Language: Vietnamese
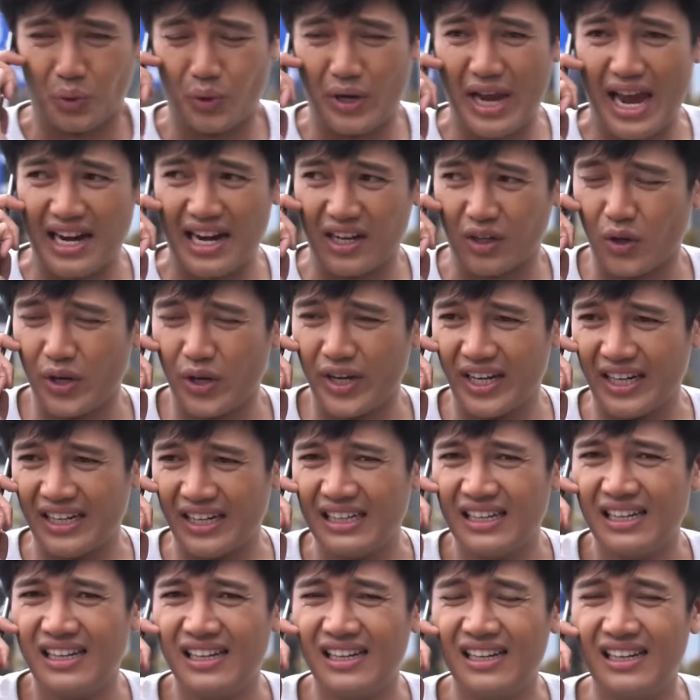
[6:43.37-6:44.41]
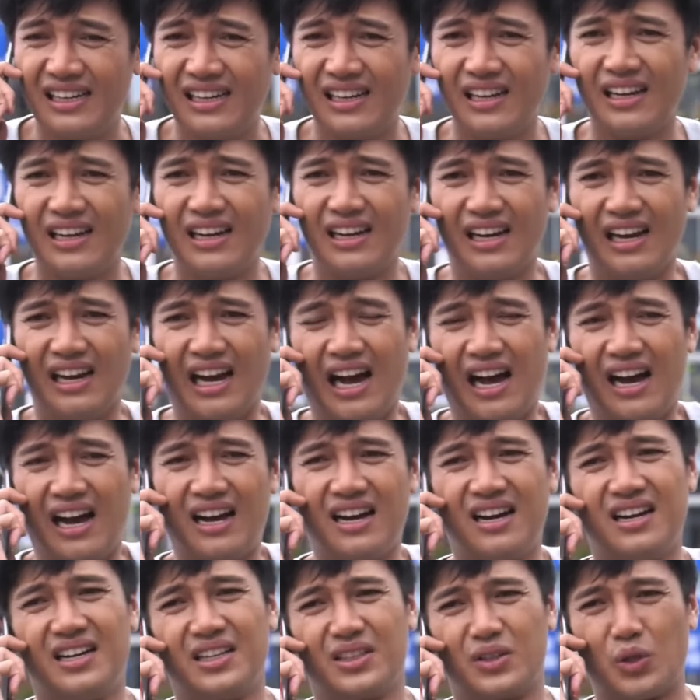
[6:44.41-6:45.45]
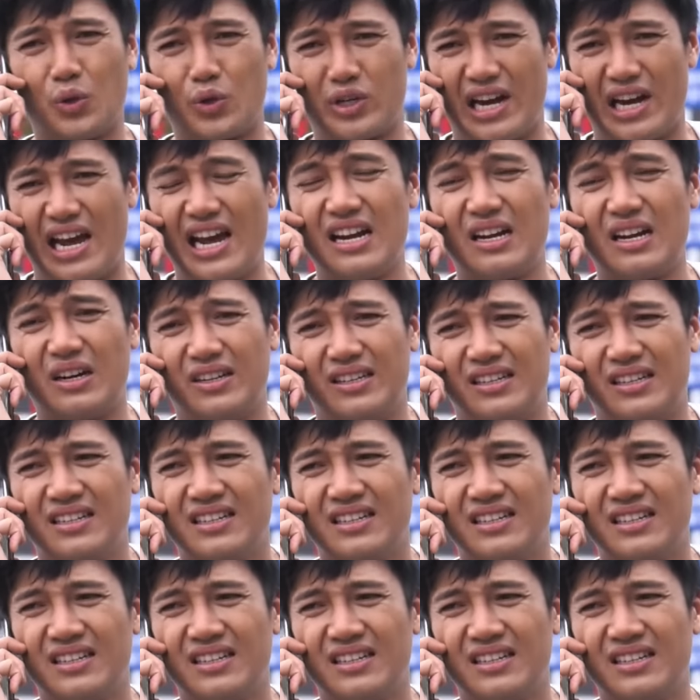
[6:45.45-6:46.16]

tôi nghe là cô hiền tôi trễ rồi